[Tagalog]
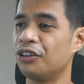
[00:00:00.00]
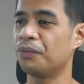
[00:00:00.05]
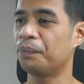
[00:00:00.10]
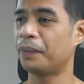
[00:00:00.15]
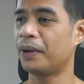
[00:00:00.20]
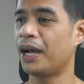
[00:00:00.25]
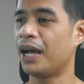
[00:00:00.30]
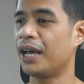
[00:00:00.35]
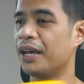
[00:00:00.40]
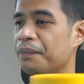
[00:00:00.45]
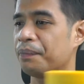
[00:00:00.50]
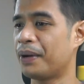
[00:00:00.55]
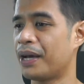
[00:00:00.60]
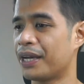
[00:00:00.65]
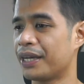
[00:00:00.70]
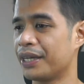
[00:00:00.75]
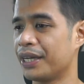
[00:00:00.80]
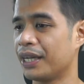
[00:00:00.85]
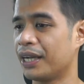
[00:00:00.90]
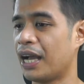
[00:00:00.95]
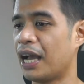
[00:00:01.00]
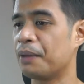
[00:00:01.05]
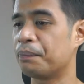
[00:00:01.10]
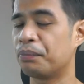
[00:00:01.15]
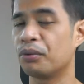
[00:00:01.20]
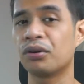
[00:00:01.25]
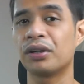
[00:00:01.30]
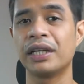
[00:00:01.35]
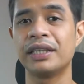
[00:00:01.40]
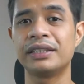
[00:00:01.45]
pa nga eh, parang
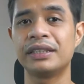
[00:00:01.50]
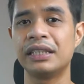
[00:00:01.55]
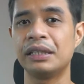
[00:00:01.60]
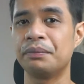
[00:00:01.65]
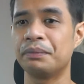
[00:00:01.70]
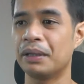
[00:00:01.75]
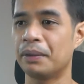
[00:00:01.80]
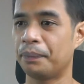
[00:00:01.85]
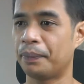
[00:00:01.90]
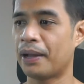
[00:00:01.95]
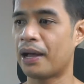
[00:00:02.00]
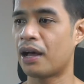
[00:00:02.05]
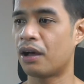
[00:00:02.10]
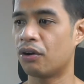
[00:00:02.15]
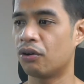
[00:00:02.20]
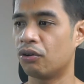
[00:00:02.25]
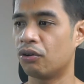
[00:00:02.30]
nag-hypoglycemia pa ako.